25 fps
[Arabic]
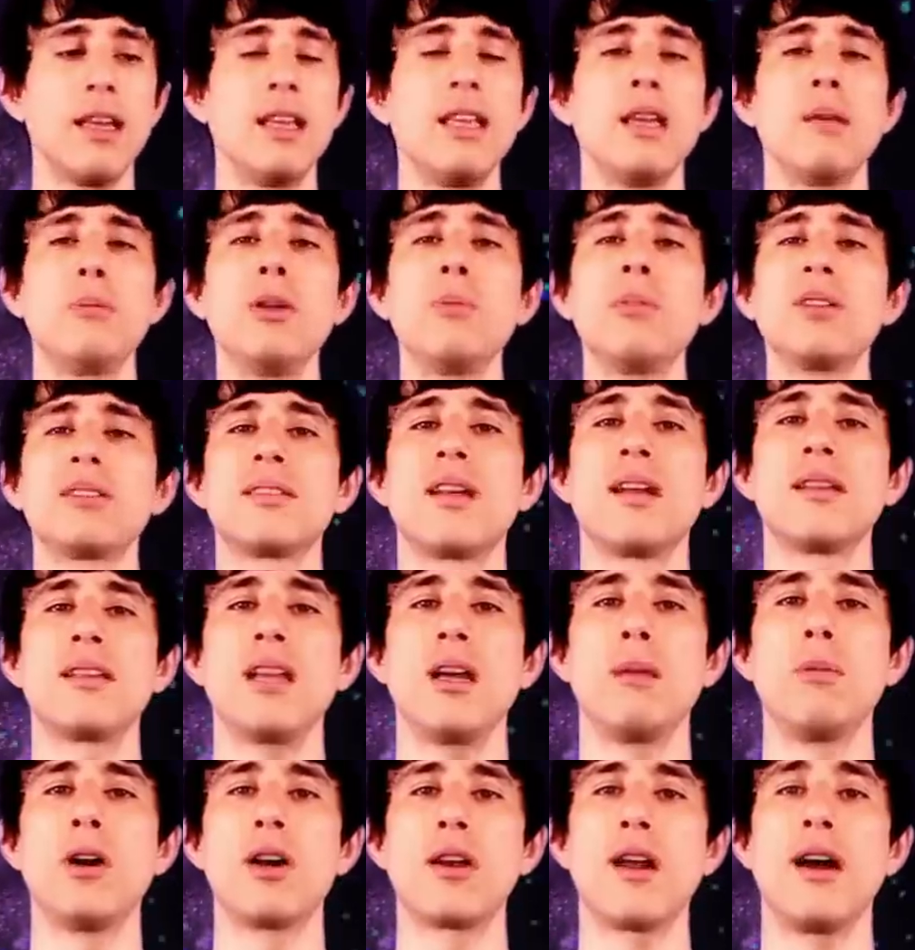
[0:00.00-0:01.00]
هي ببساطه
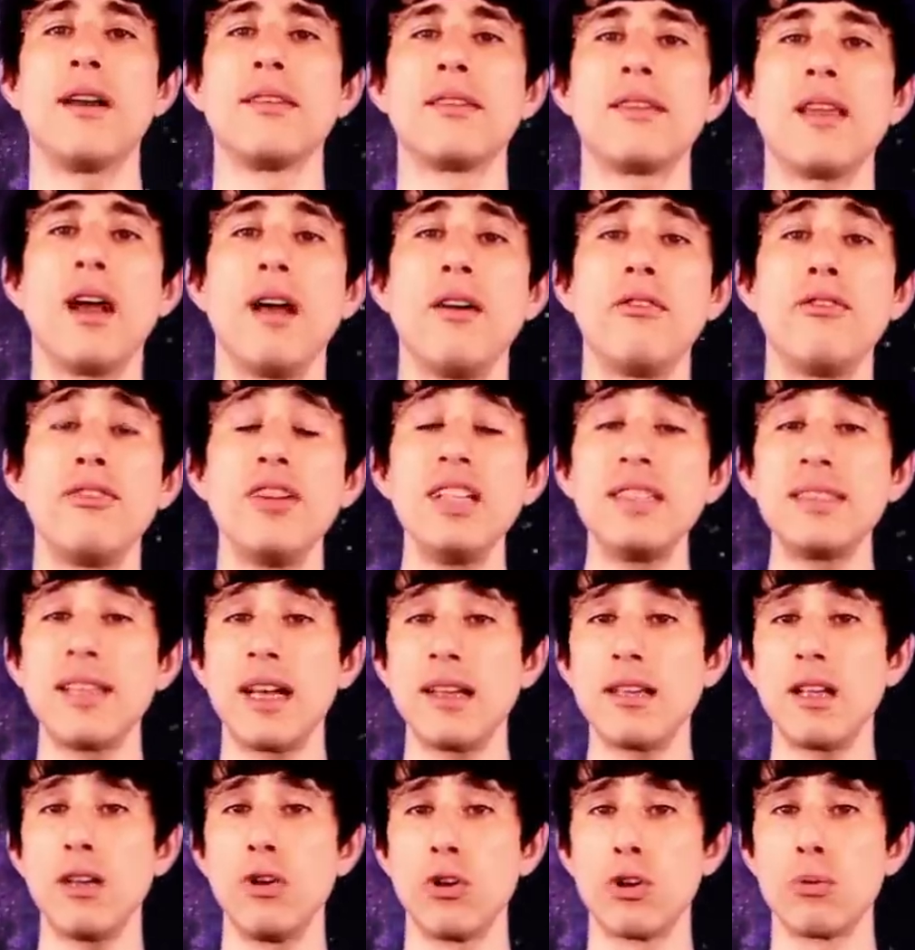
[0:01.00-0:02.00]
عباره عن تحفيز
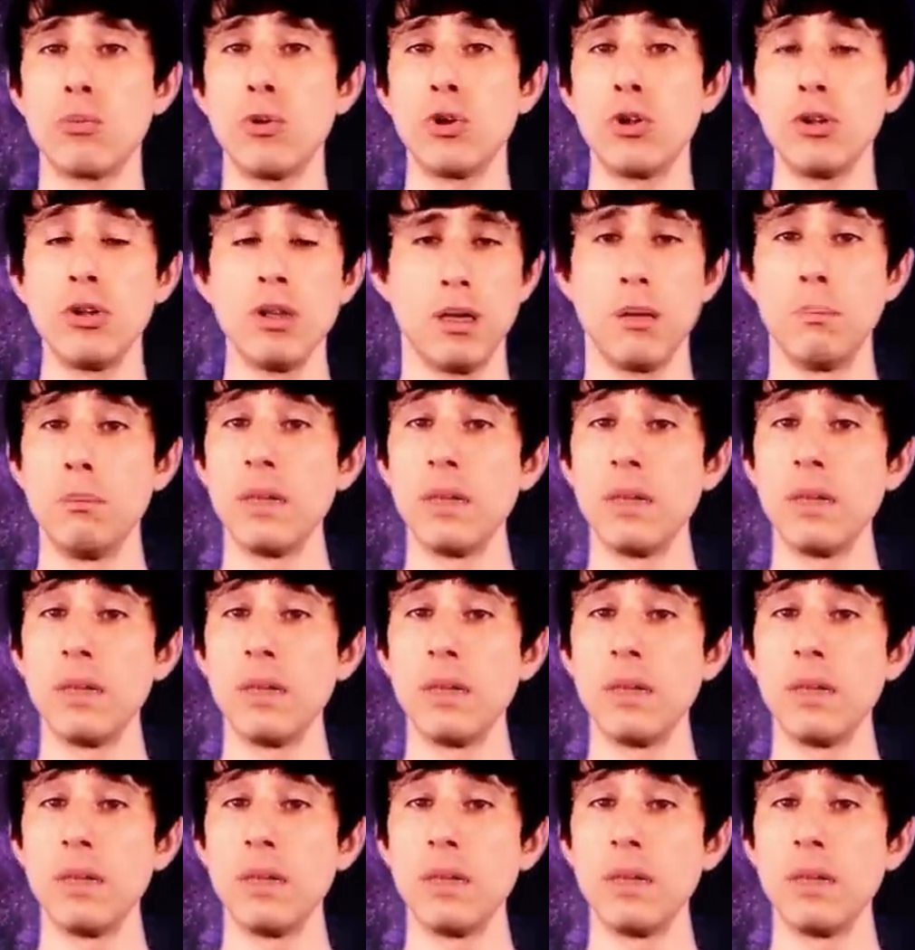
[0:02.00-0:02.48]
هذا الهرمون